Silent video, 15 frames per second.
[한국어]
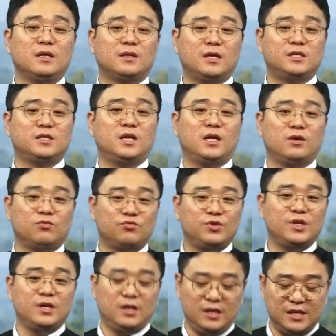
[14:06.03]
대신에
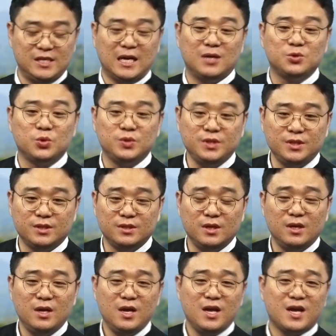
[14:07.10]
우리 이 장소는
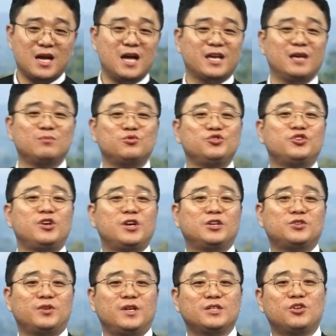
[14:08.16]
가게 문 열기
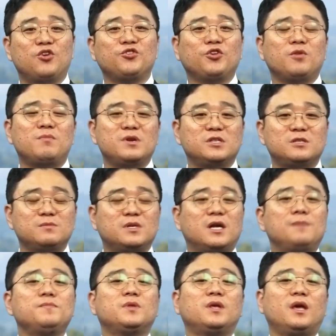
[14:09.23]
전에 성경 말씀을
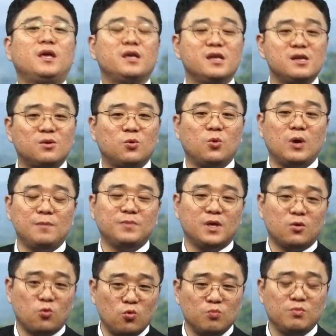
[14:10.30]
함께 읽고
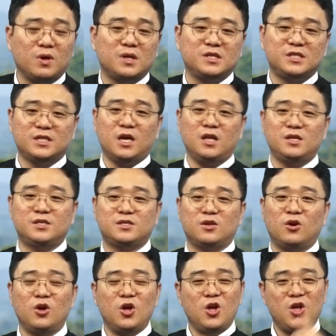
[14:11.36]
함께 공부하는 시간이
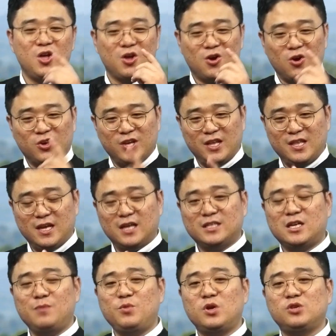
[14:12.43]
있어. 거기에 네가
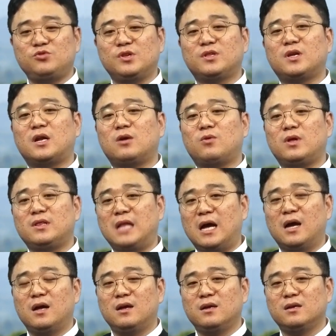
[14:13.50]
참여할 수 있다라고
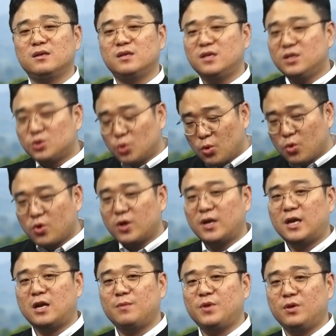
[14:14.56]
한다. 이 조건
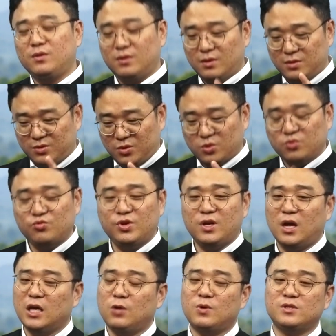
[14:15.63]
하나면 너는 우리
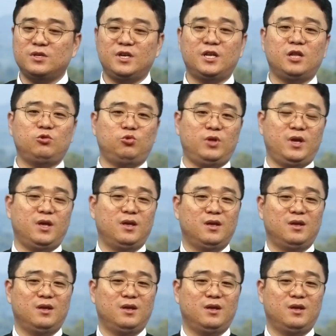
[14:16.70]
가게 와서 일해도 돼.